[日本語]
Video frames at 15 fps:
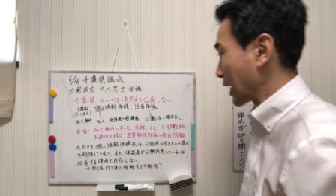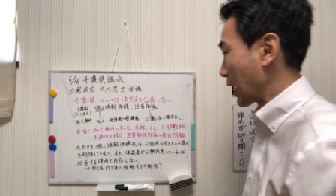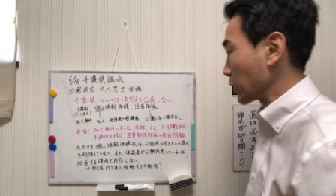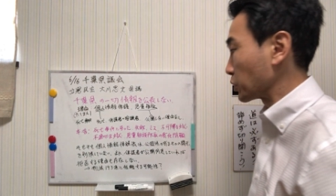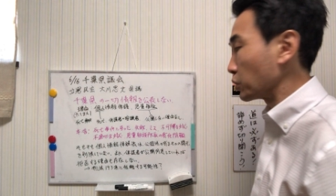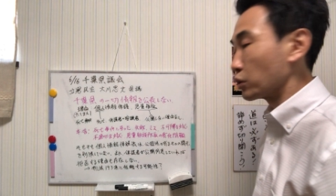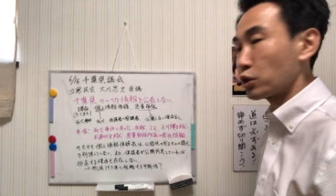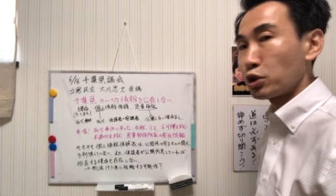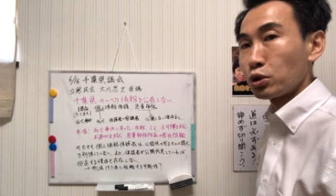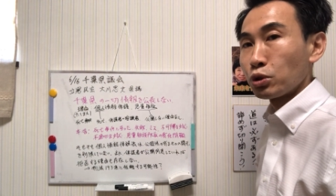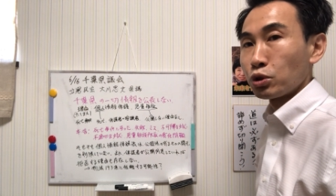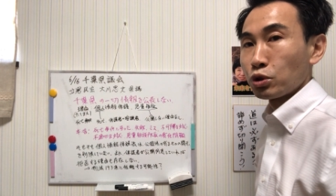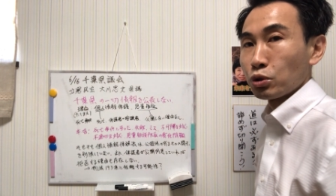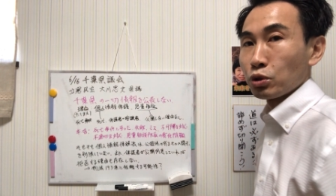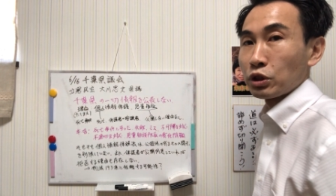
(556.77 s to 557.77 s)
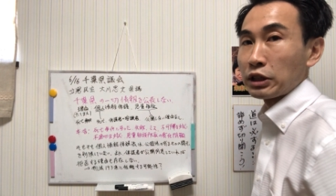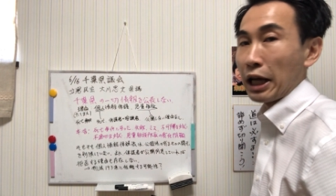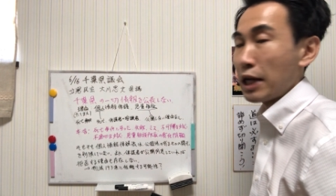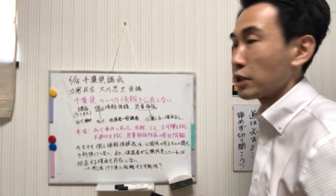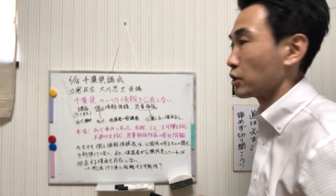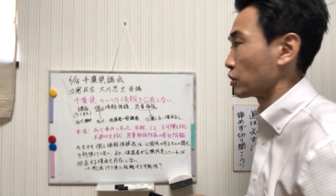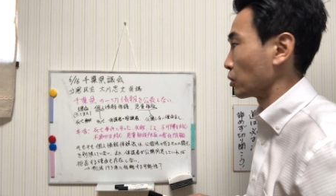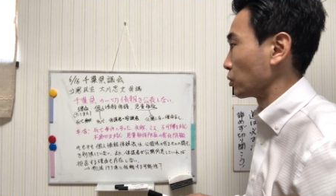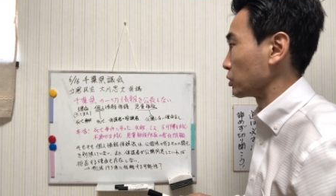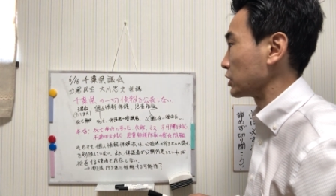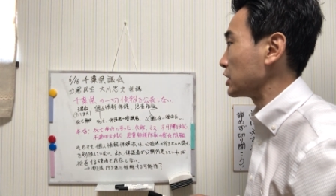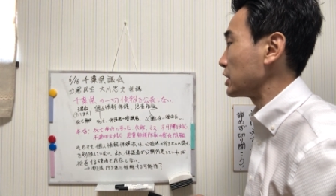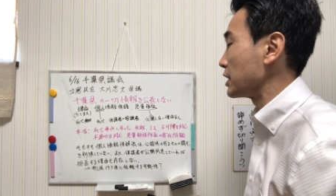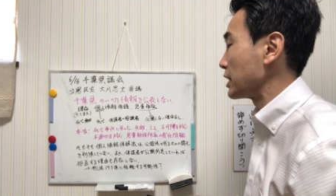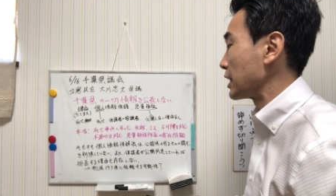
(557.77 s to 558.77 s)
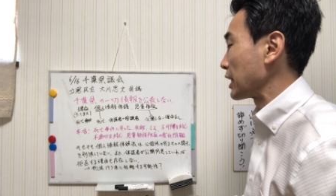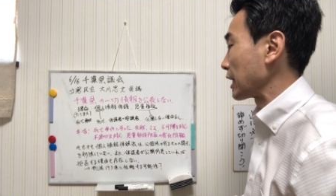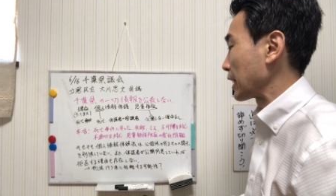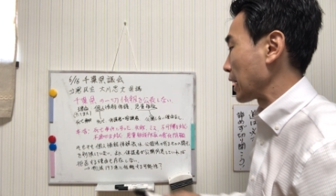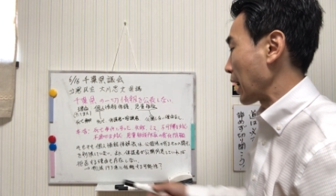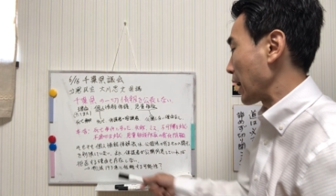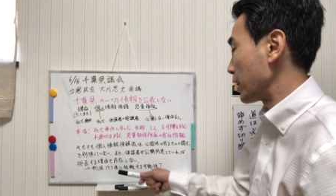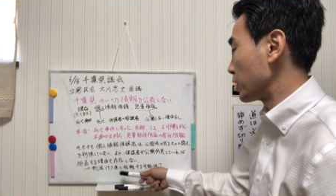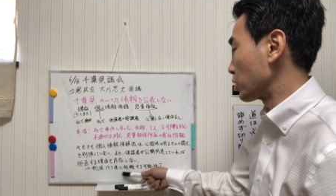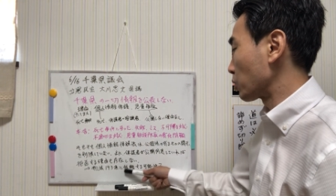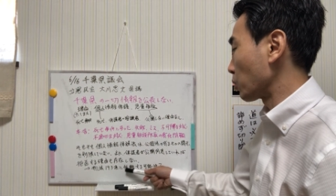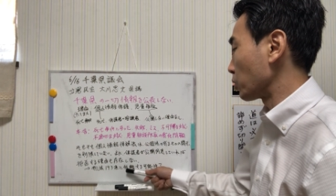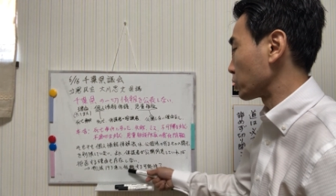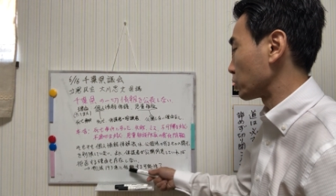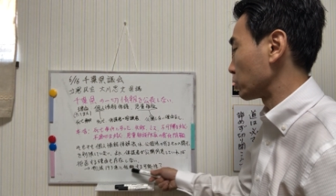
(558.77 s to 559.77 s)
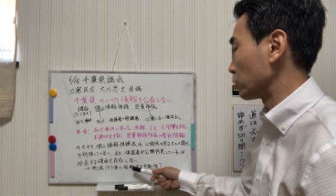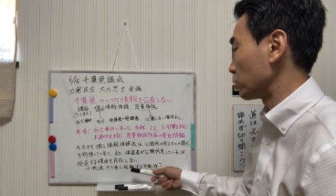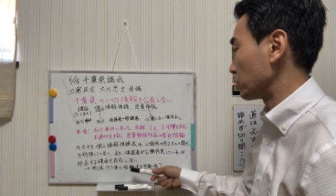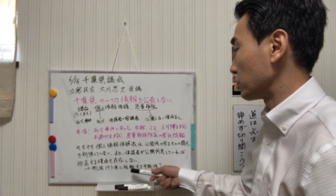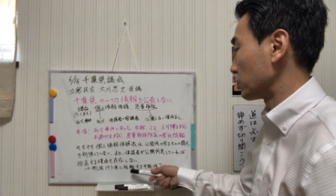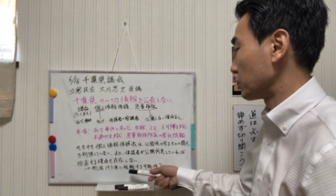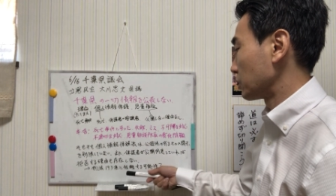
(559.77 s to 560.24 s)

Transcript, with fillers: 193条に該当する